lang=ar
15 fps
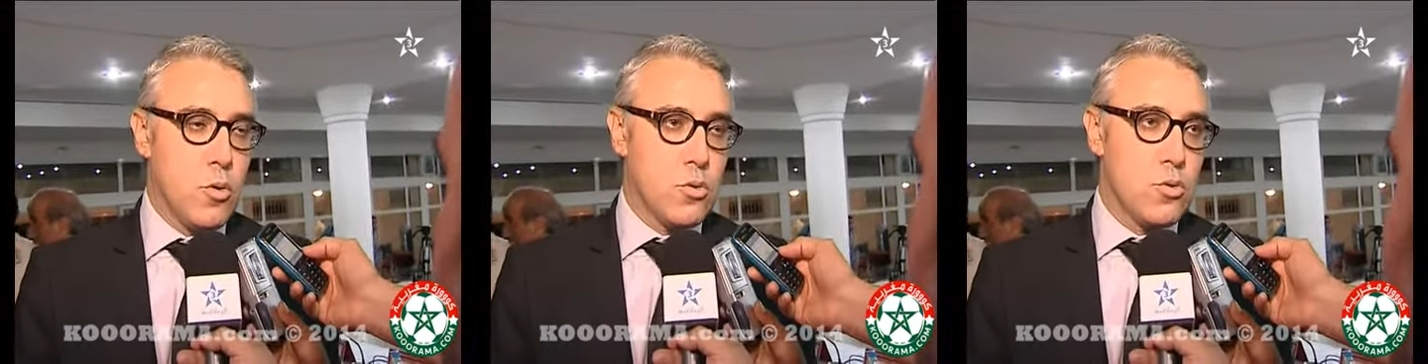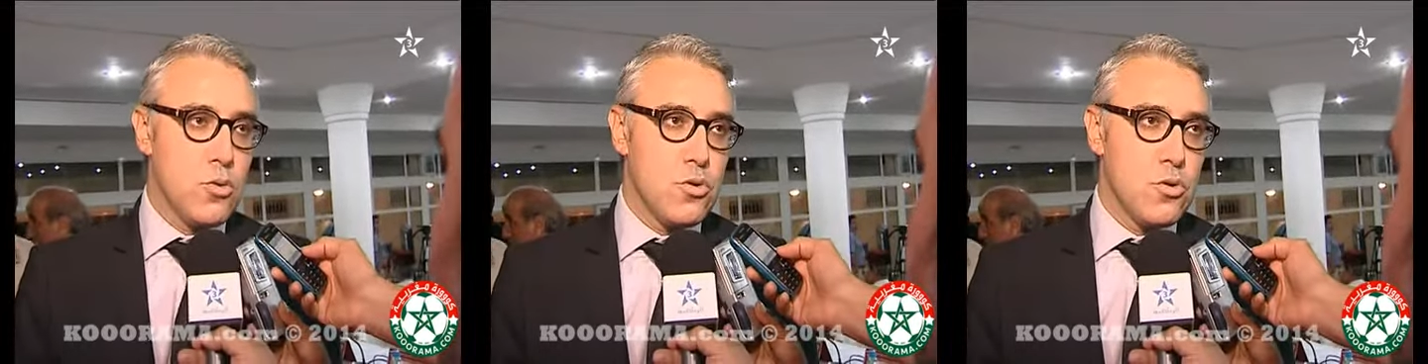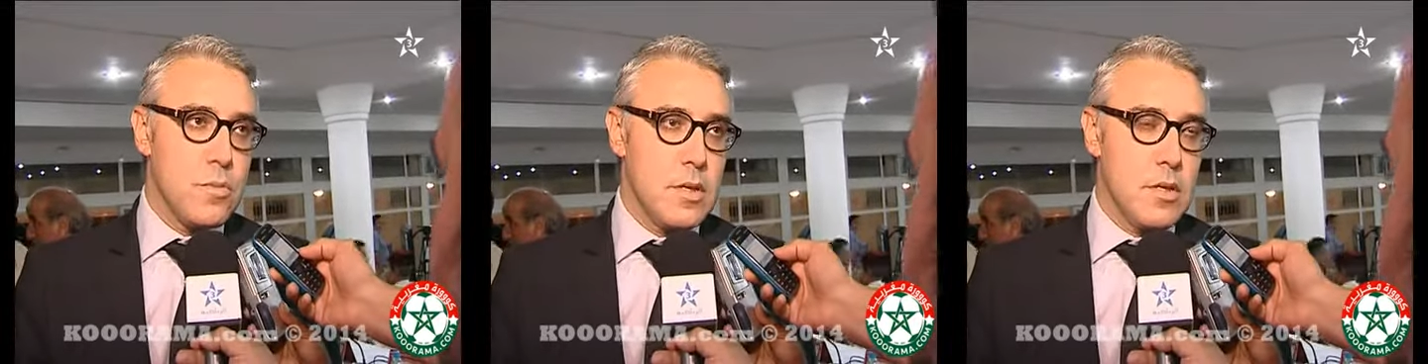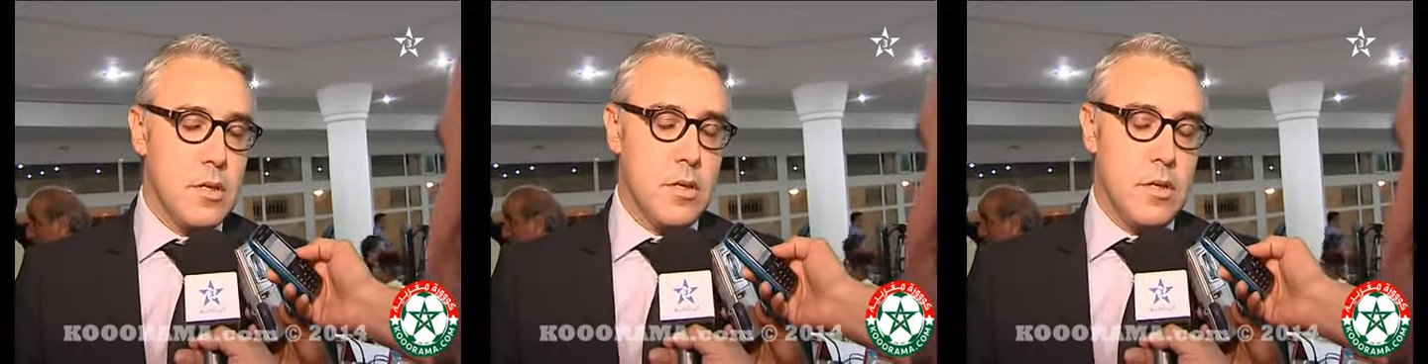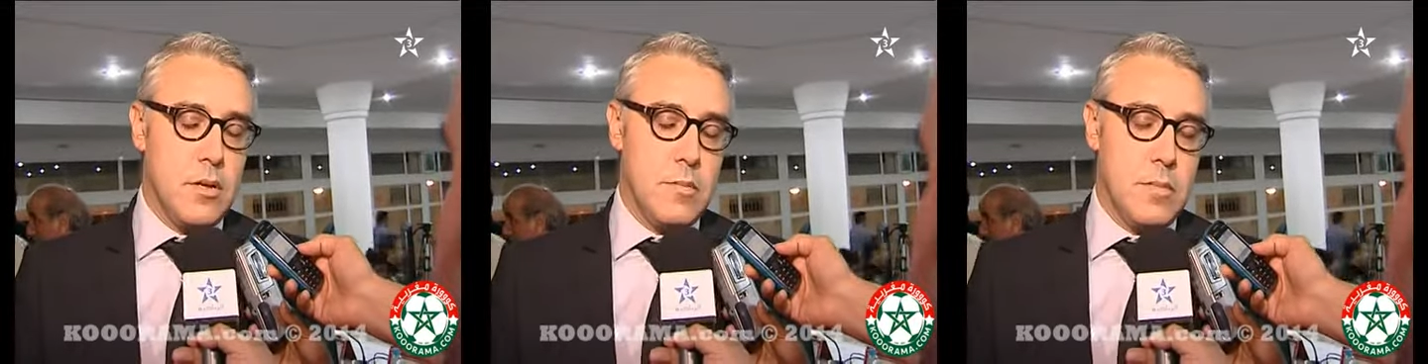وندوزو
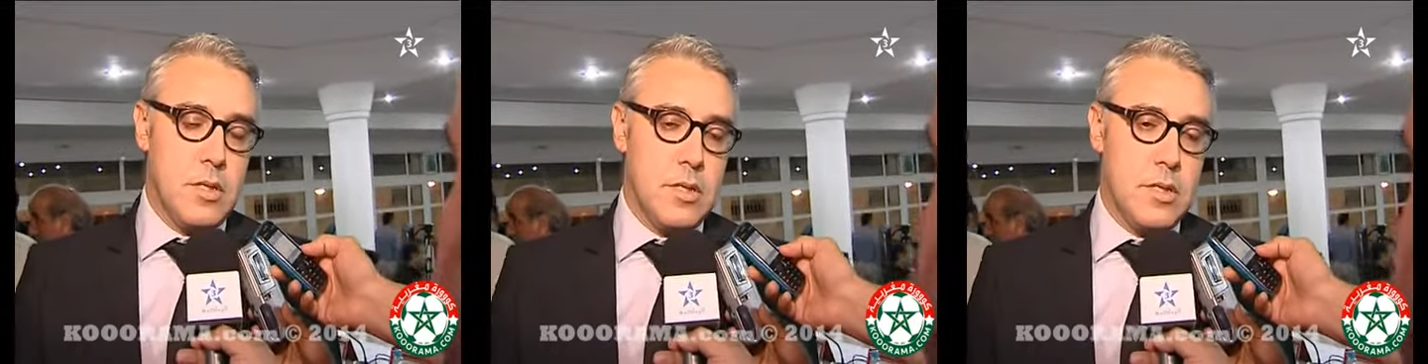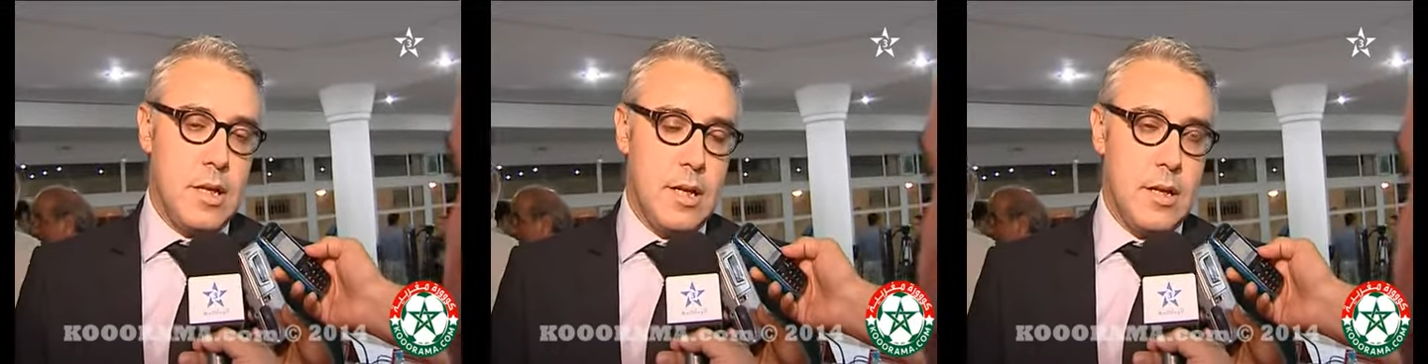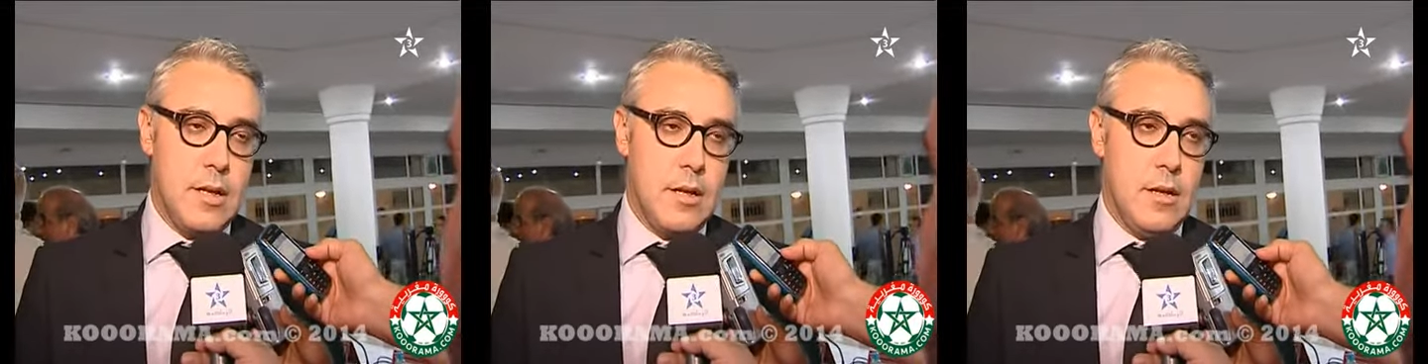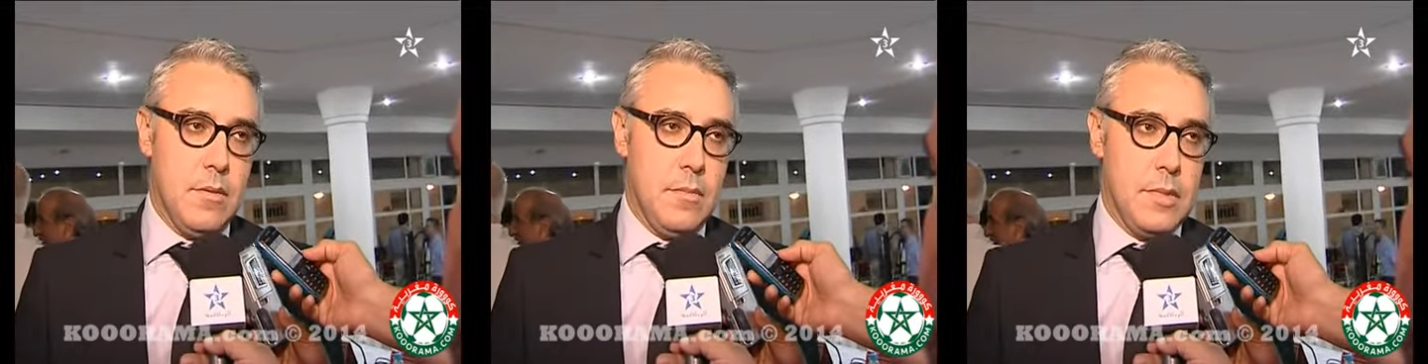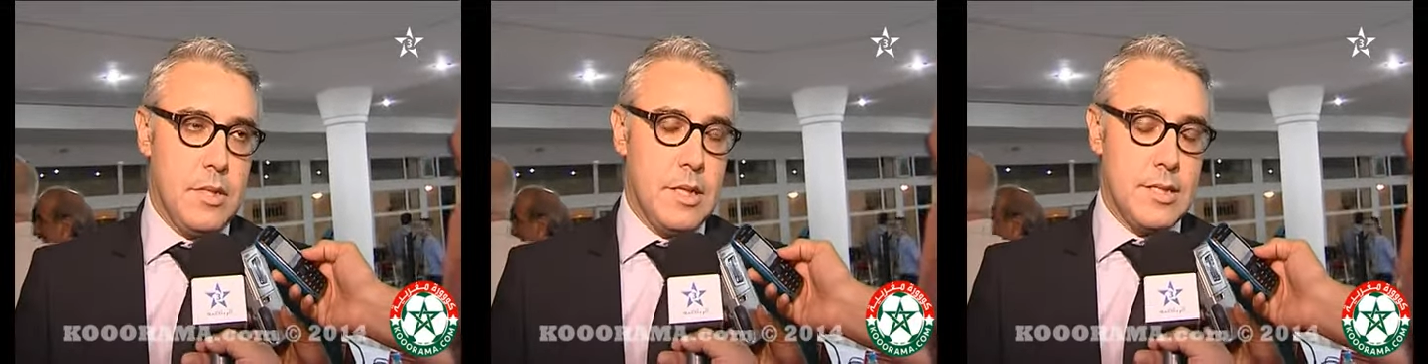من من ذاك
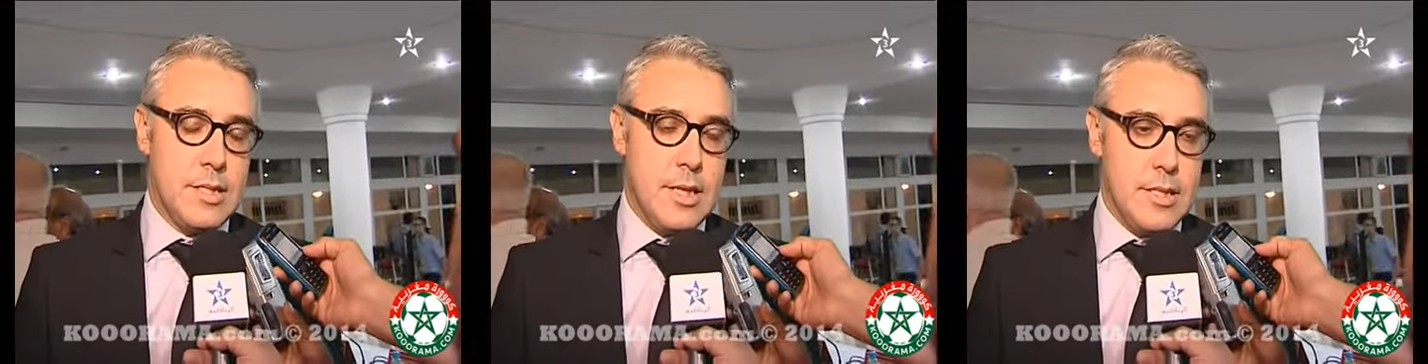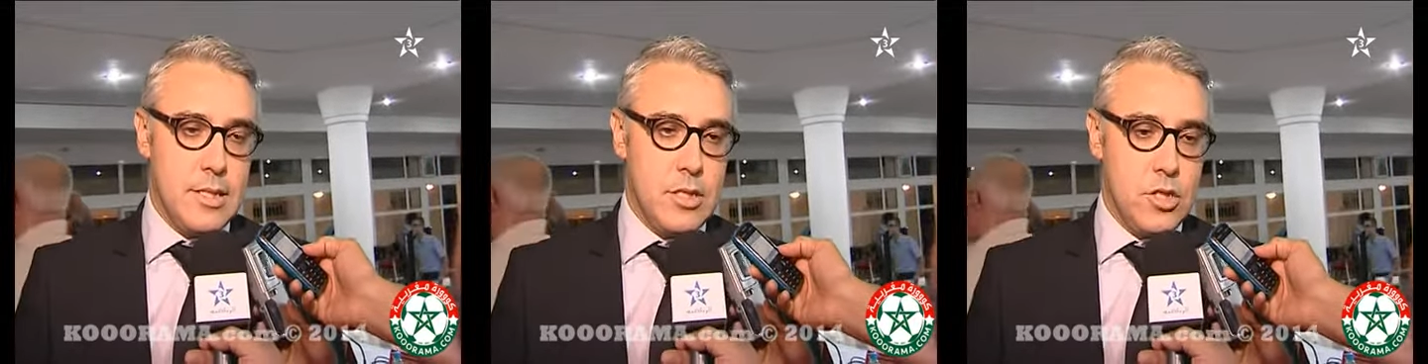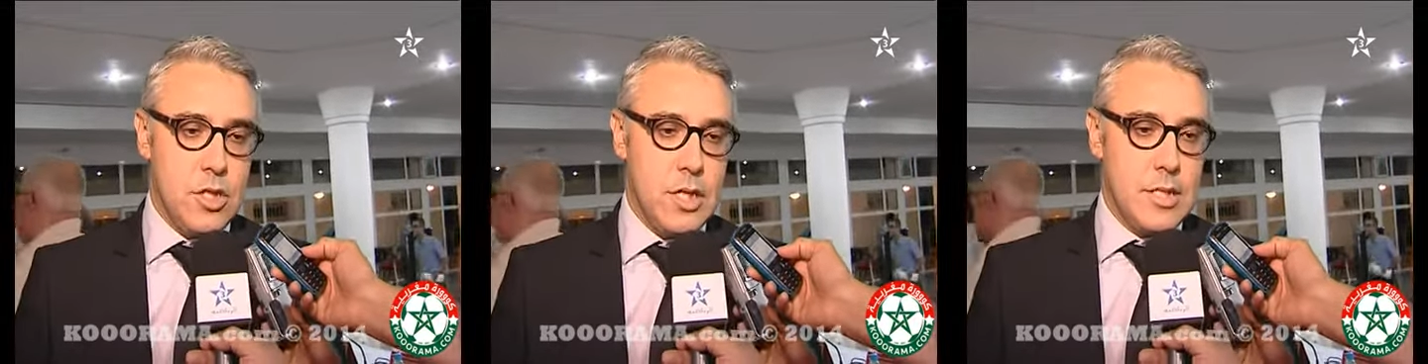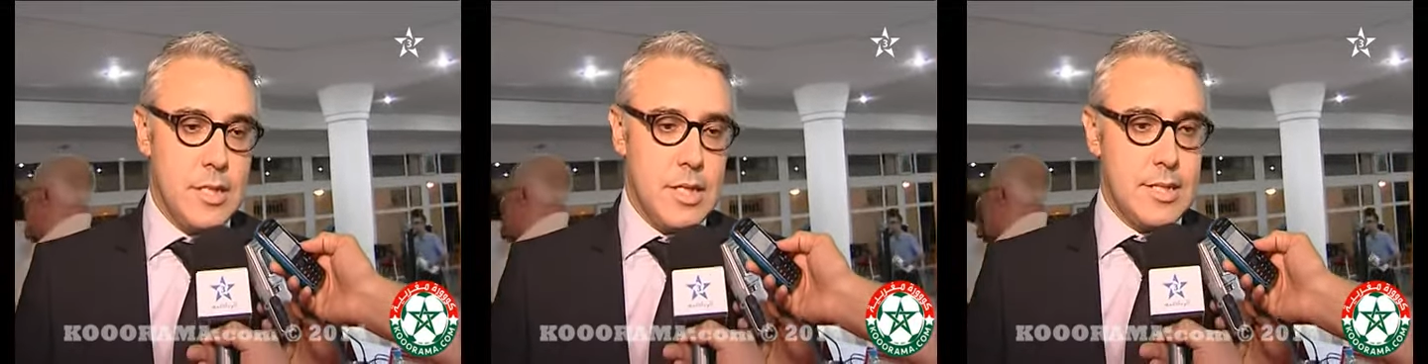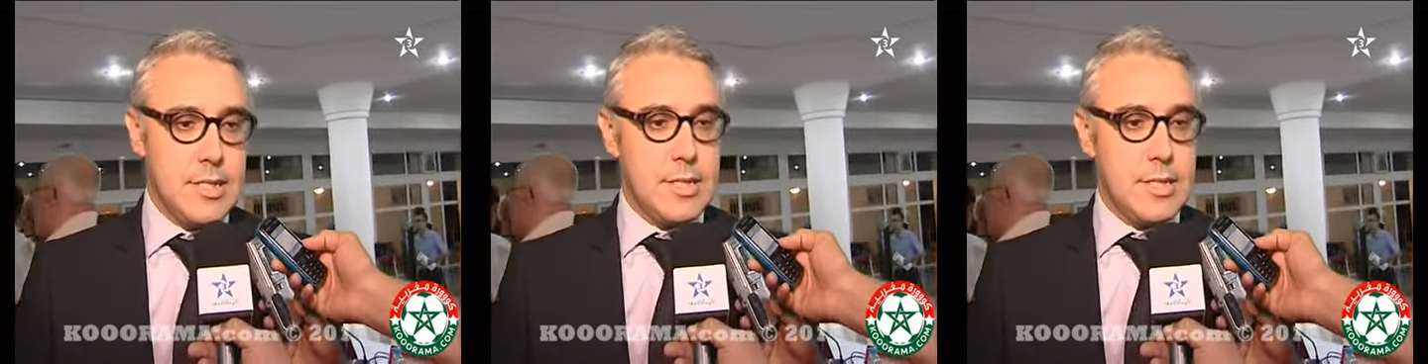من استراتيجيه ديال